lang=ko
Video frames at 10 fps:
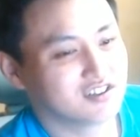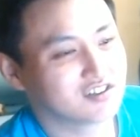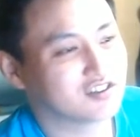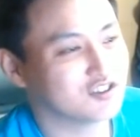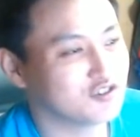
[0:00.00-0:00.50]

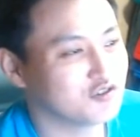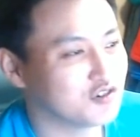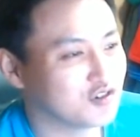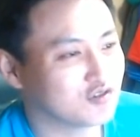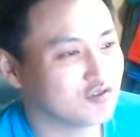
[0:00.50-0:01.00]
그랬던 것
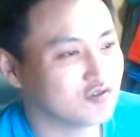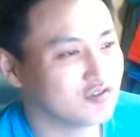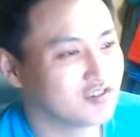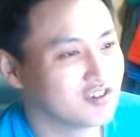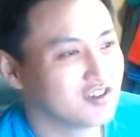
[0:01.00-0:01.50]
같고,
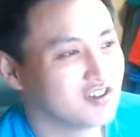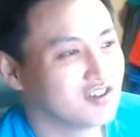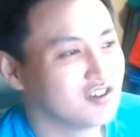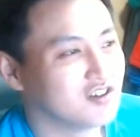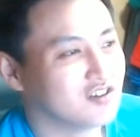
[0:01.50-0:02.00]

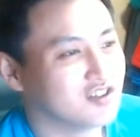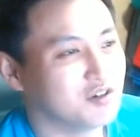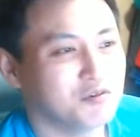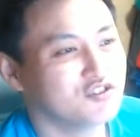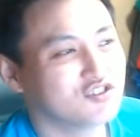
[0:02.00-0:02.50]

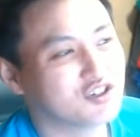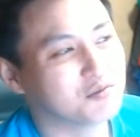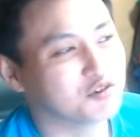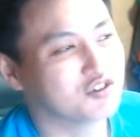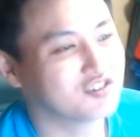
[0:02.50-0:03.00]
나머지는 잘
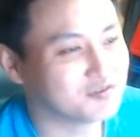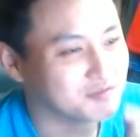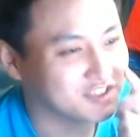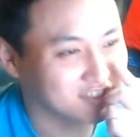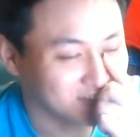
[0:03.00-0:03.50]

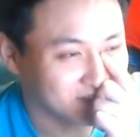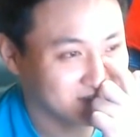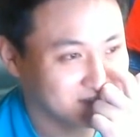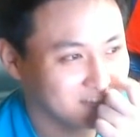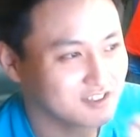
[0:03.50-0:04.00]
모르겠습니다.
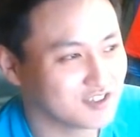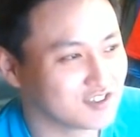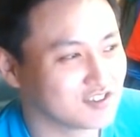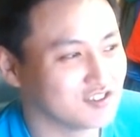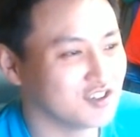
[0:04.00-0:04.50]
이게